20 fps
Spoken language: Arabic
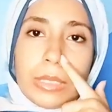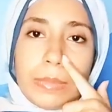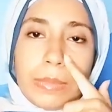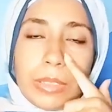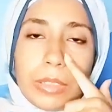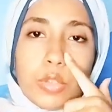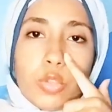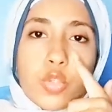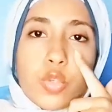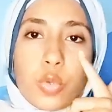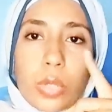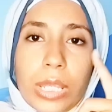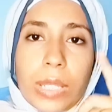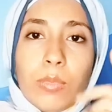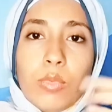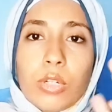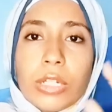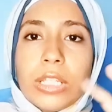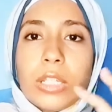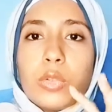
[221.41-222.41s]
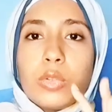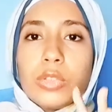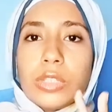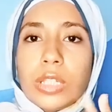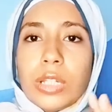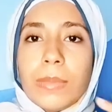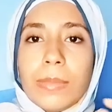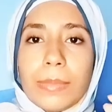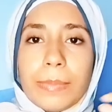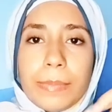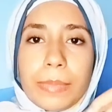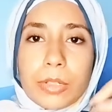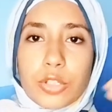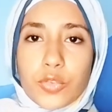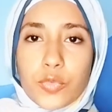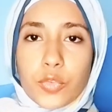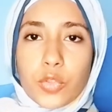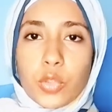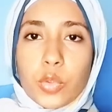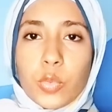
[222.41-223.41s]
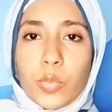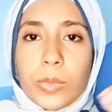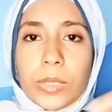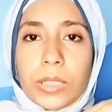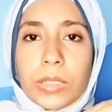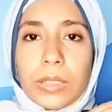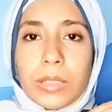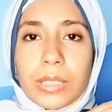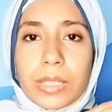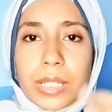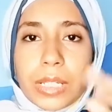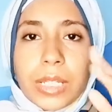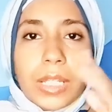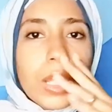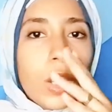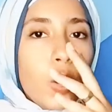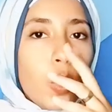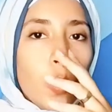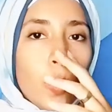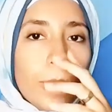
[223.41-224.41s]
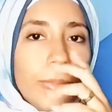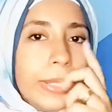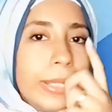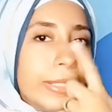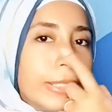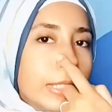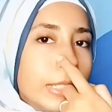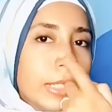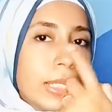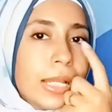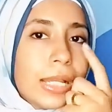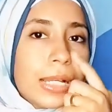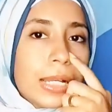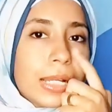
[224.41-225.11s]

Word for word: يعني بيجيله زكام كده كنت انا بشفطه بالسرنجه وببدا ان انا